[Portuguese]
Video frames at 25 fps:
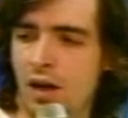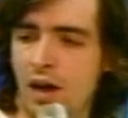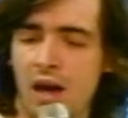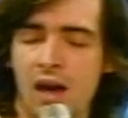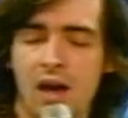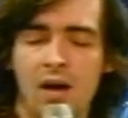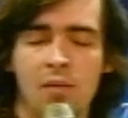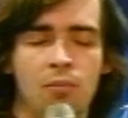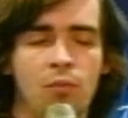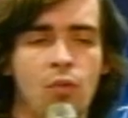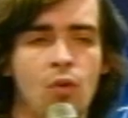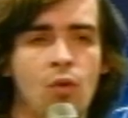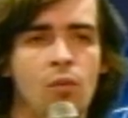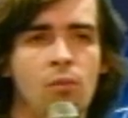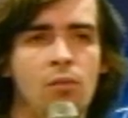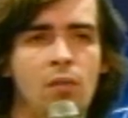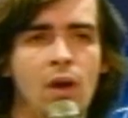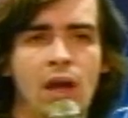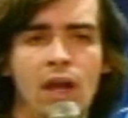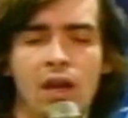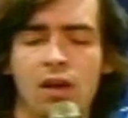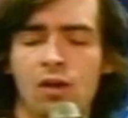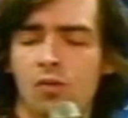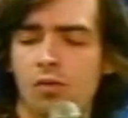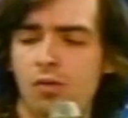é por
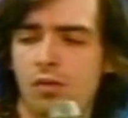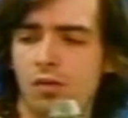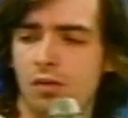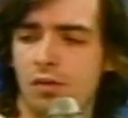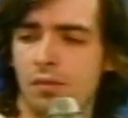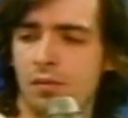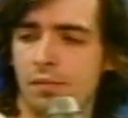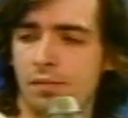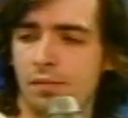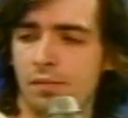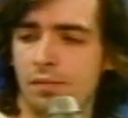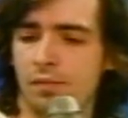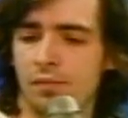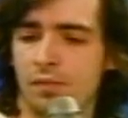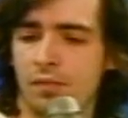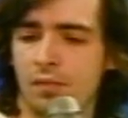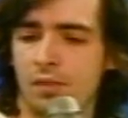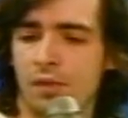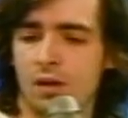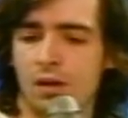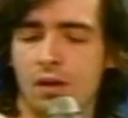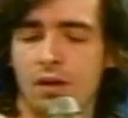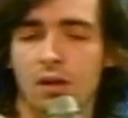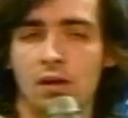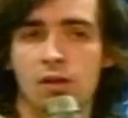meio
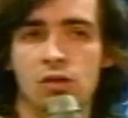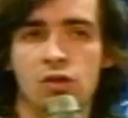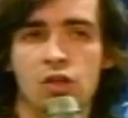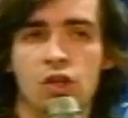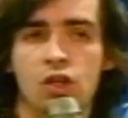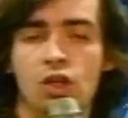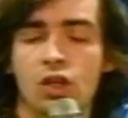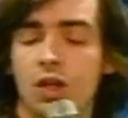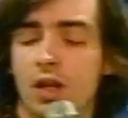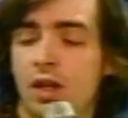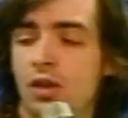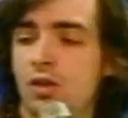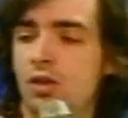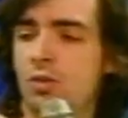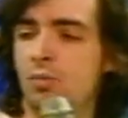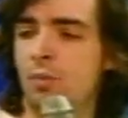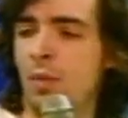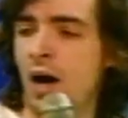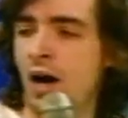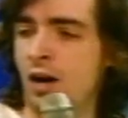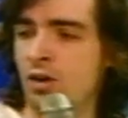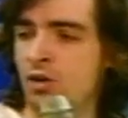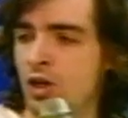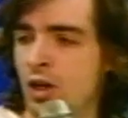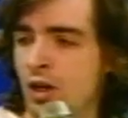de direito de
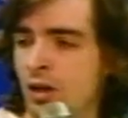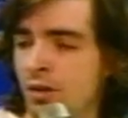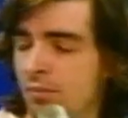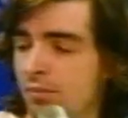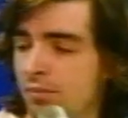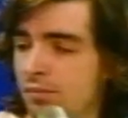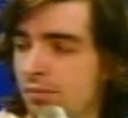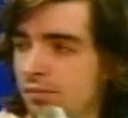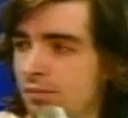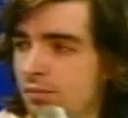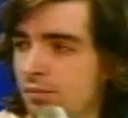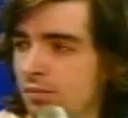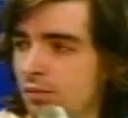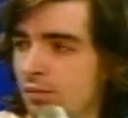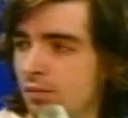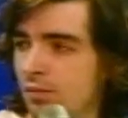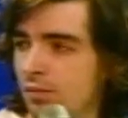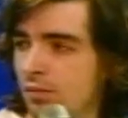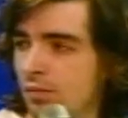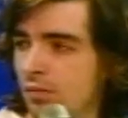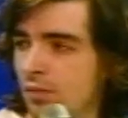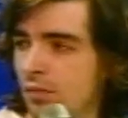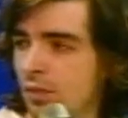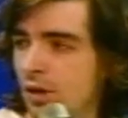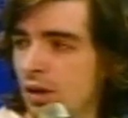imagem.
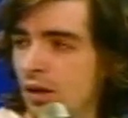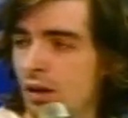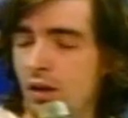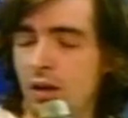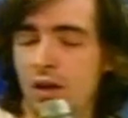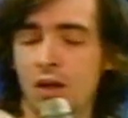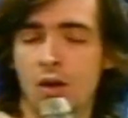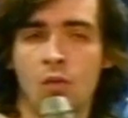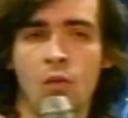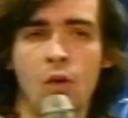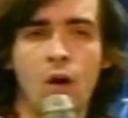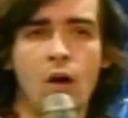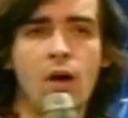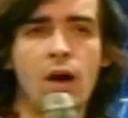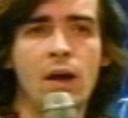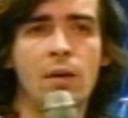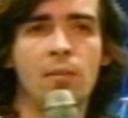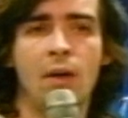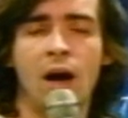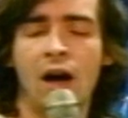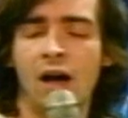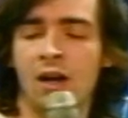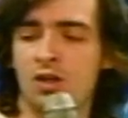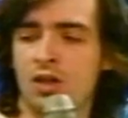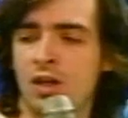Sim. E qual a
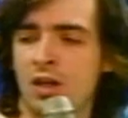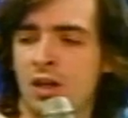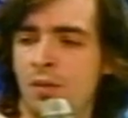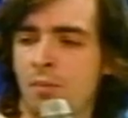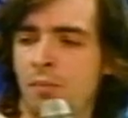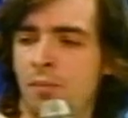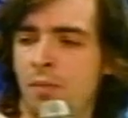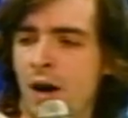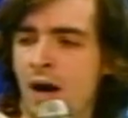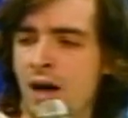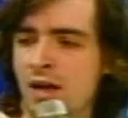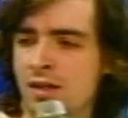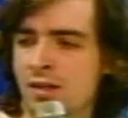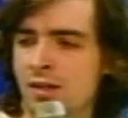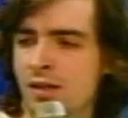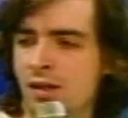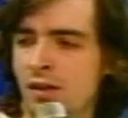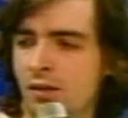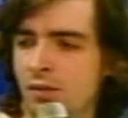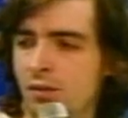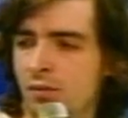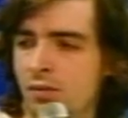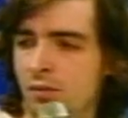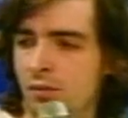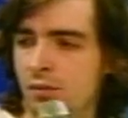imagem que passa?
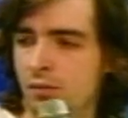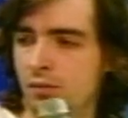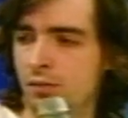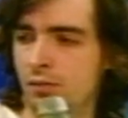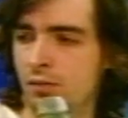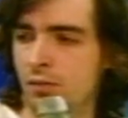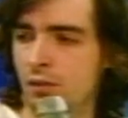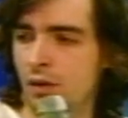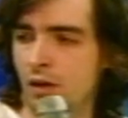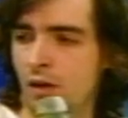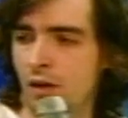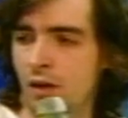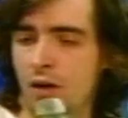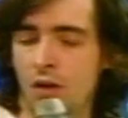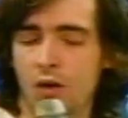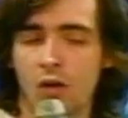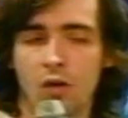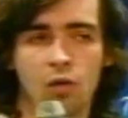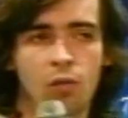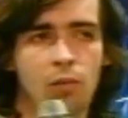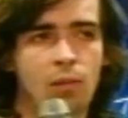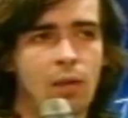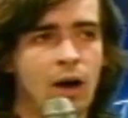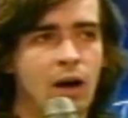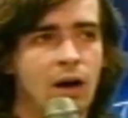
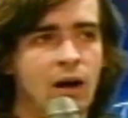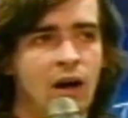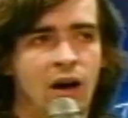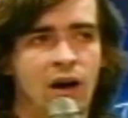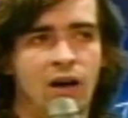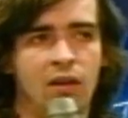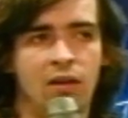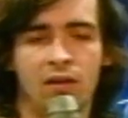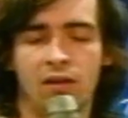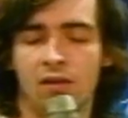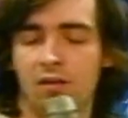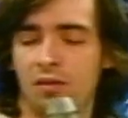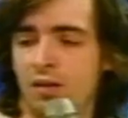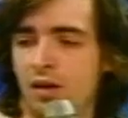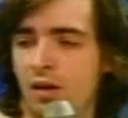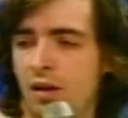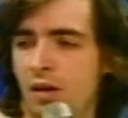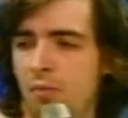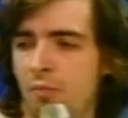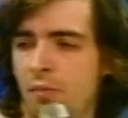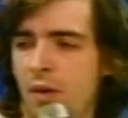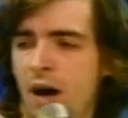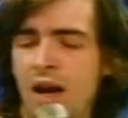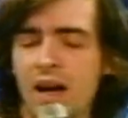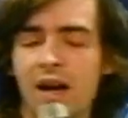Uma
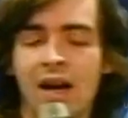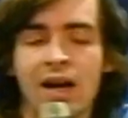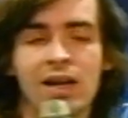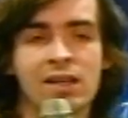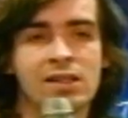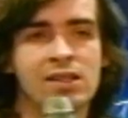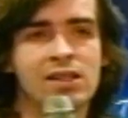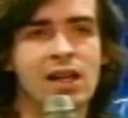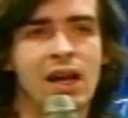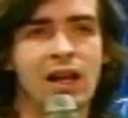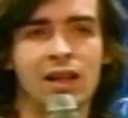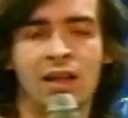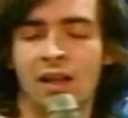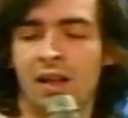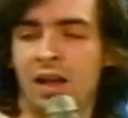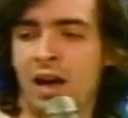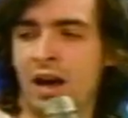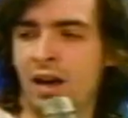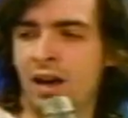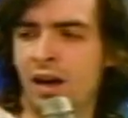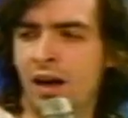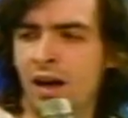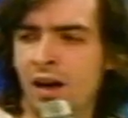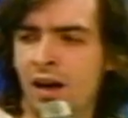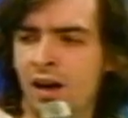palhaçada
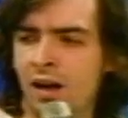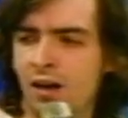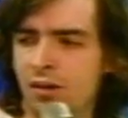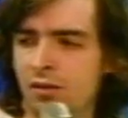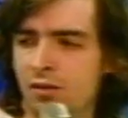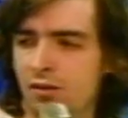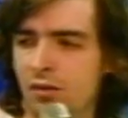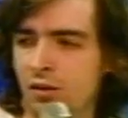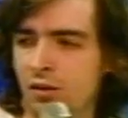daquela